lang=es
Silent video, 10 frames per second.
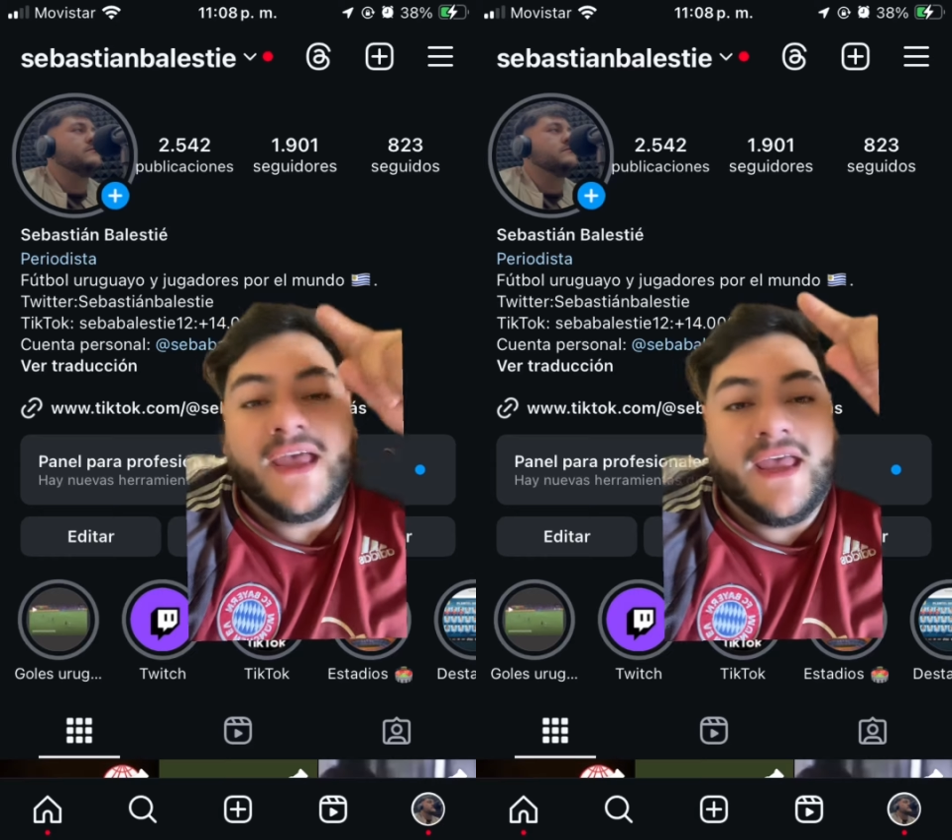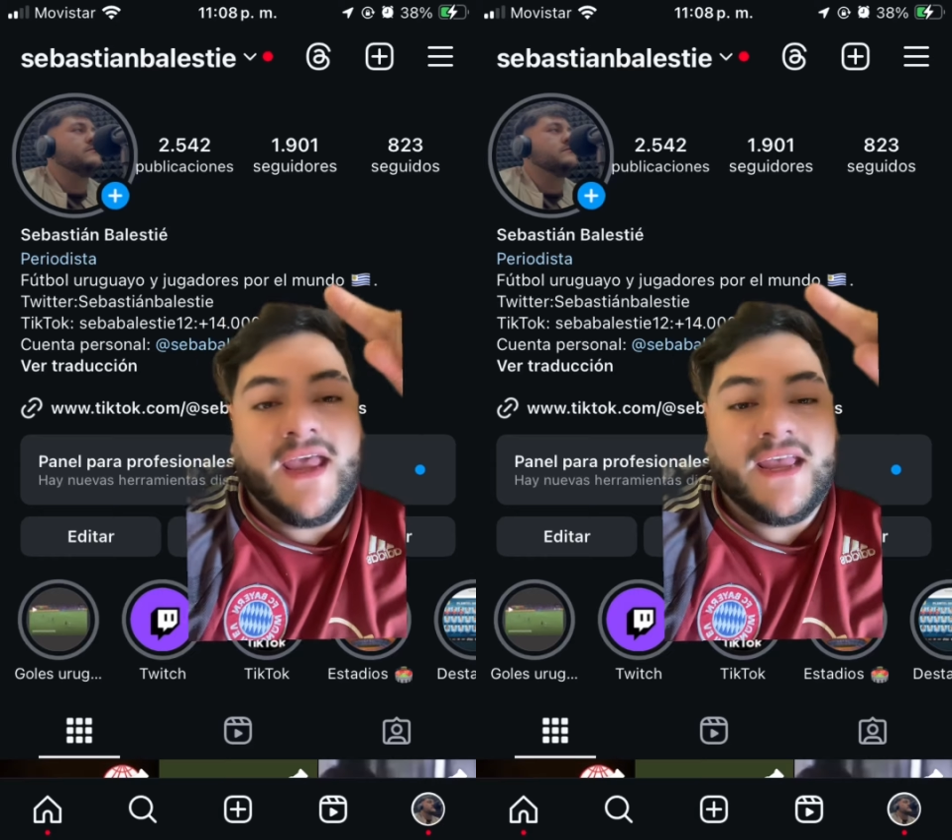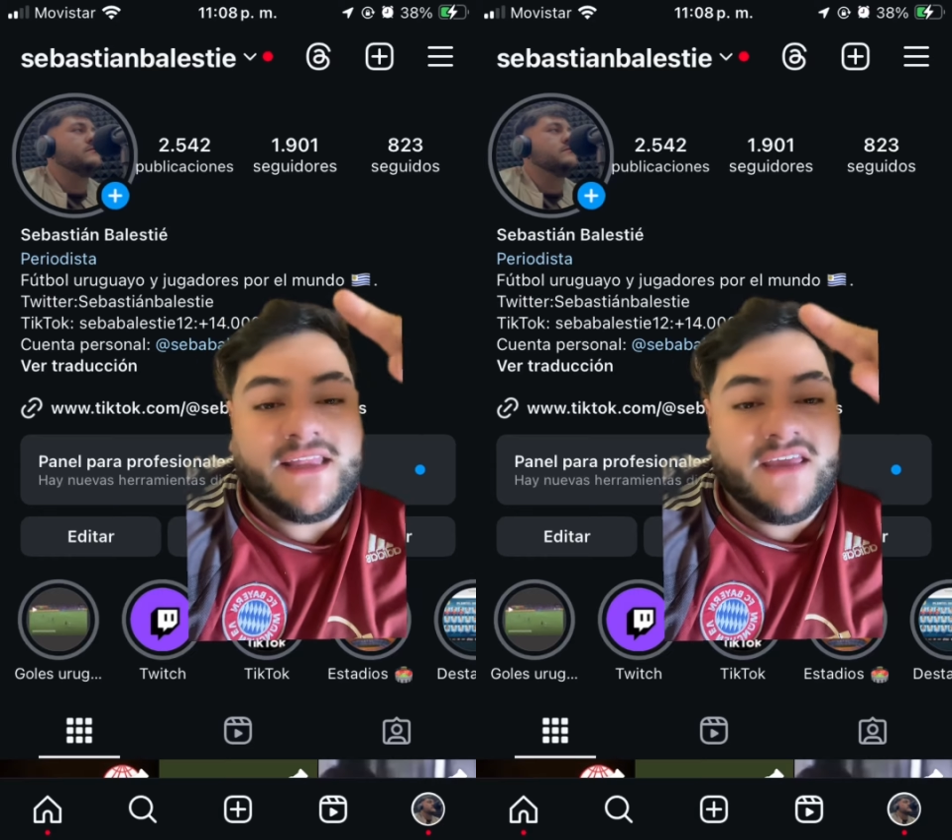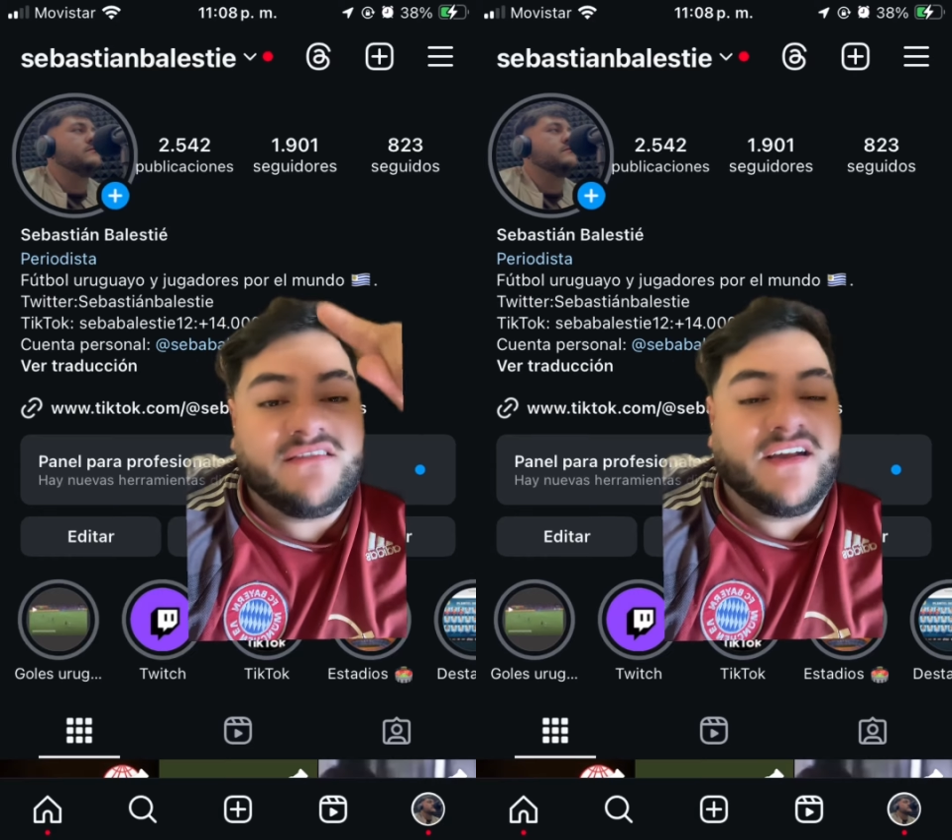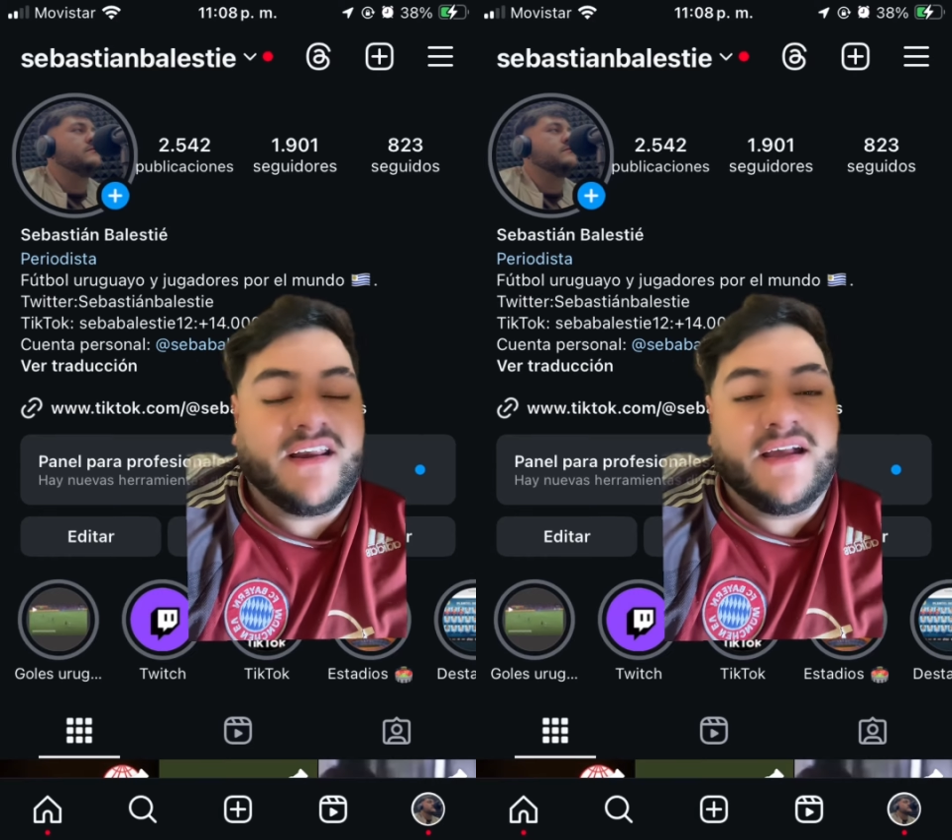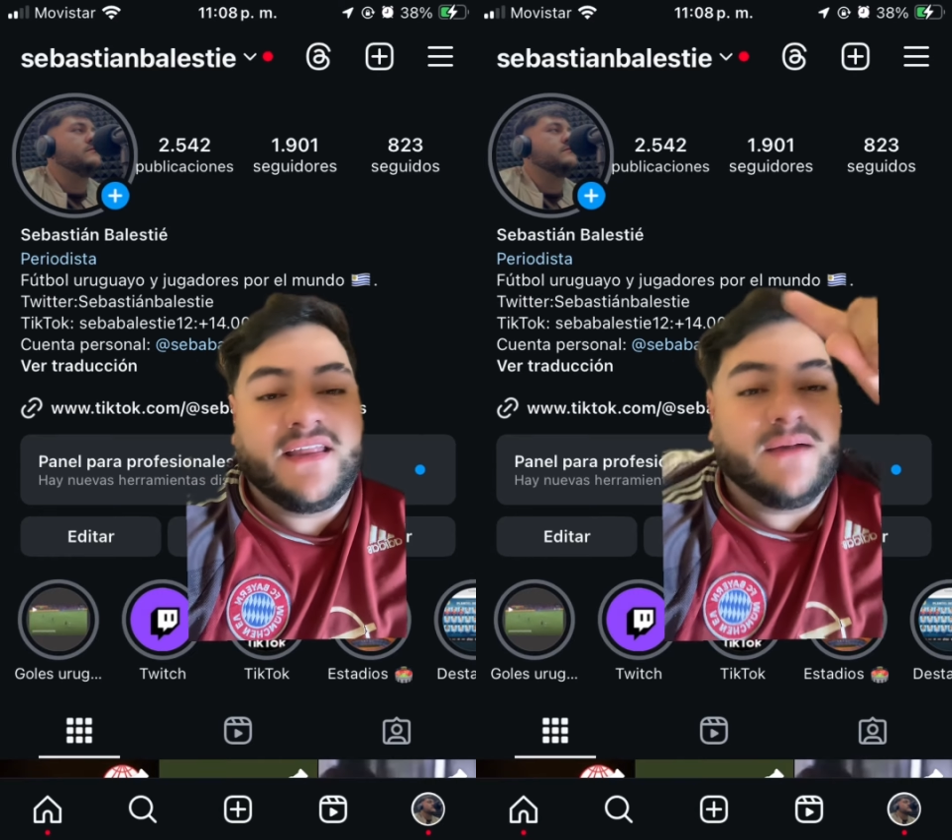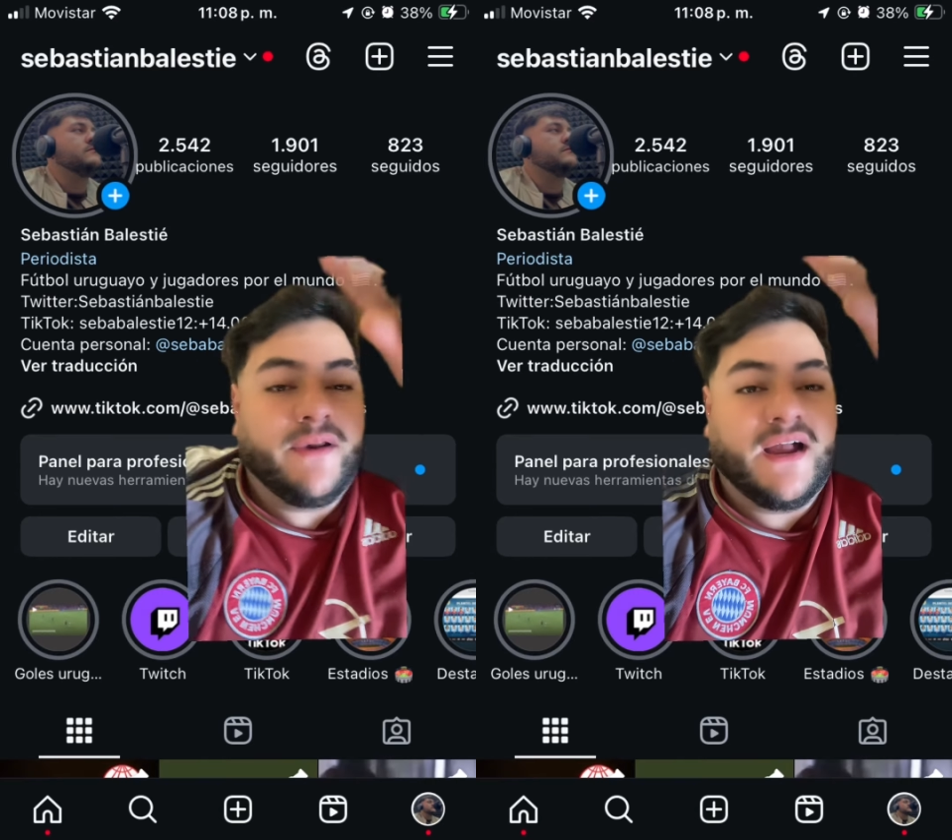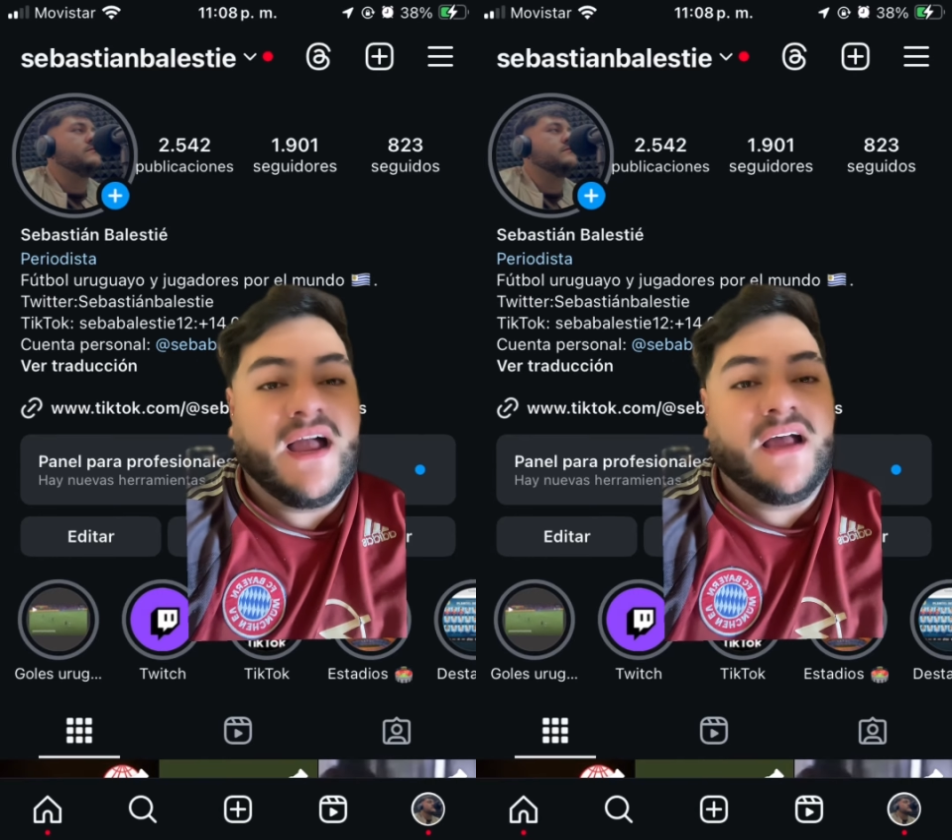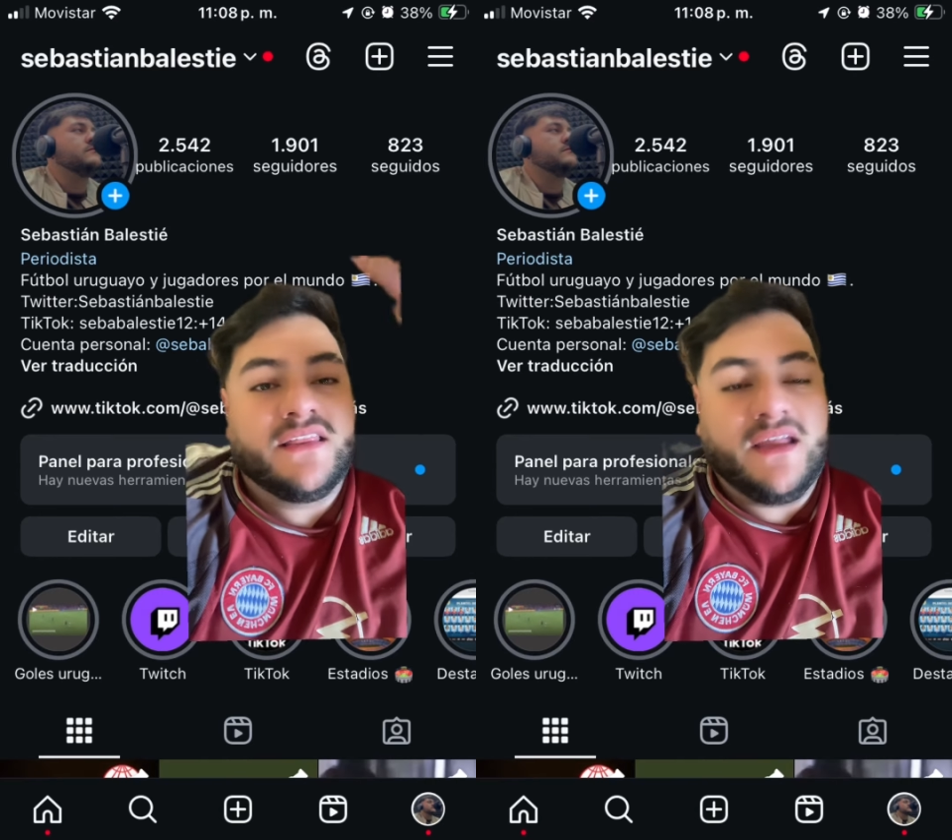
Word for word: Este Instagram que está por acá,